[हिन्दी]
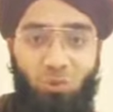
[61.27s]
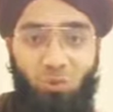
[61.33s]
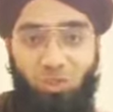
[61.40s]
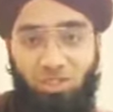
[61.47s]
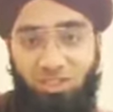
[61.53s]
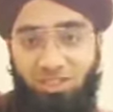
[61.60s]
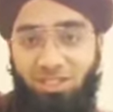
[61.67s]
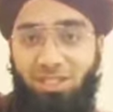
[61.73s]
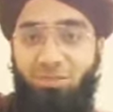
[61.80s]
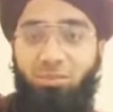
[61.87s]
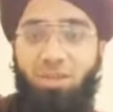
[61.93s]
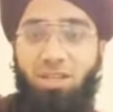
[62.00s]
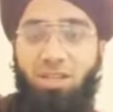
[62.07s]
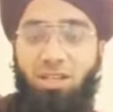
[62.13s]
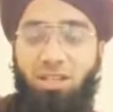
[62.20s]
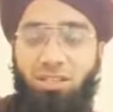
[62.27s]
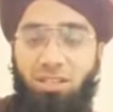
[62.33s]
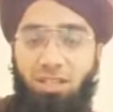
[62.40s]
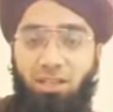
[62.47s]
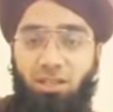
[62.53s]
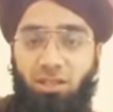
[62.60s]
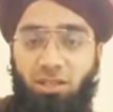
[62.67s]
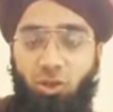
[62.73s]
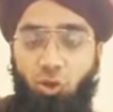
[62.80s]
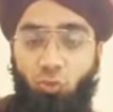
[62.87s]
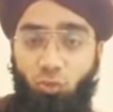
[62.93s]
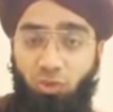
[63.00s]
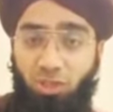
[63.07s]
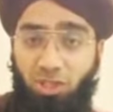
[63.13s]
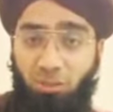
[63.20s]
तो उसे तस्लीम भी करना चाहिए
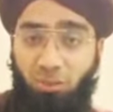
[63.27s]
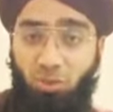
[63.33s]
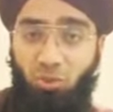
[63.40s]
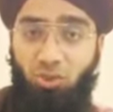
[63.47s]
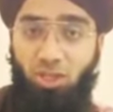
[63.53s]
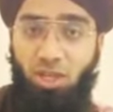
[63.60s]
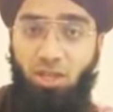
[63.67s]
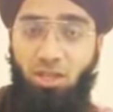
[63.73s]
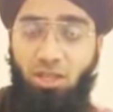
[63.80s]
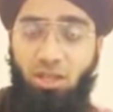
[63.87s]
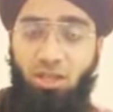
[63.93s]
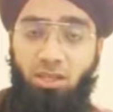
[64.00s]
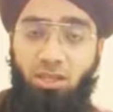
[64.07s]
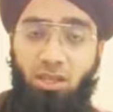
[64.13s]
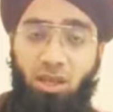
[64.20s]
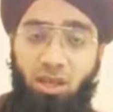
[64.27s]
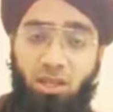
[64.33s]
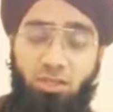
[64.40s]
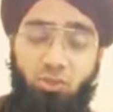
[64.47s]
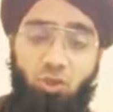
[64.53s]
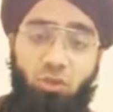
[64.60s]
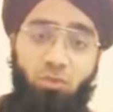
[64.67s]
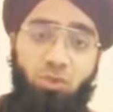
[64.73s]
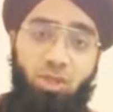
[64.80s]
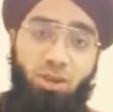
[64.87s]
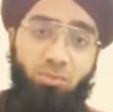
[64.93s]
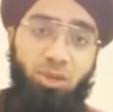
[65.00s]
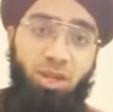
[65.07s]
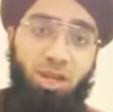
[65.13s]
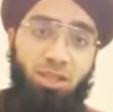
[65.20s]
अमूमा ये भी होता है कि हक जो है वो
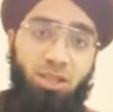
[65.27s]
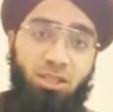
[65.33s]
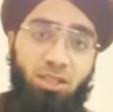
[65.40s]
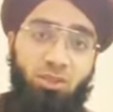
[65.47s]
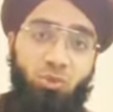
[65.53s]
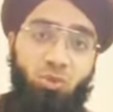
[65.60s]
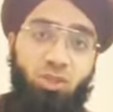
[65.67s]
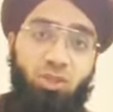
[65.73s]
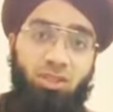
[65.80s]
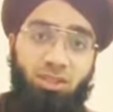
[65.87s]
सामने आ जाता है तो उसे